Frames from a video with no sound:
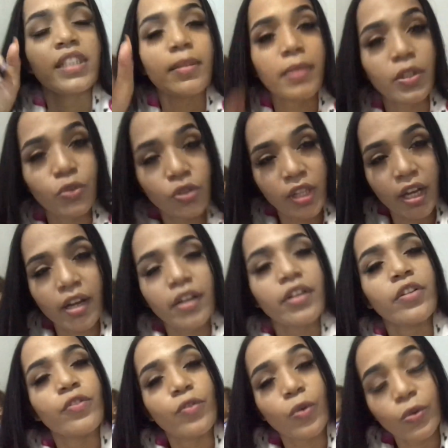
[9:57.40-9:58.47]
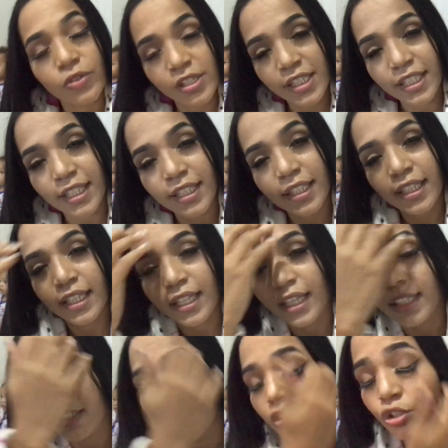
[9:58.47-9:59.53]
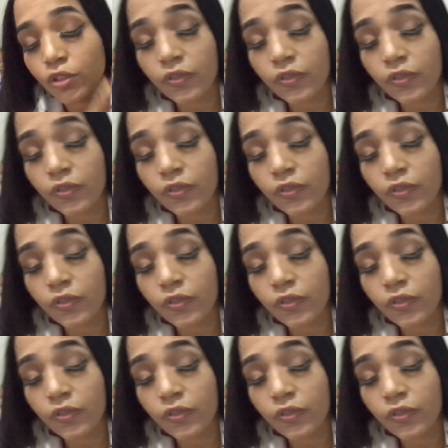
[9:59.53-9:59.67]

me ajudar, eu vou conseguir. Então deixa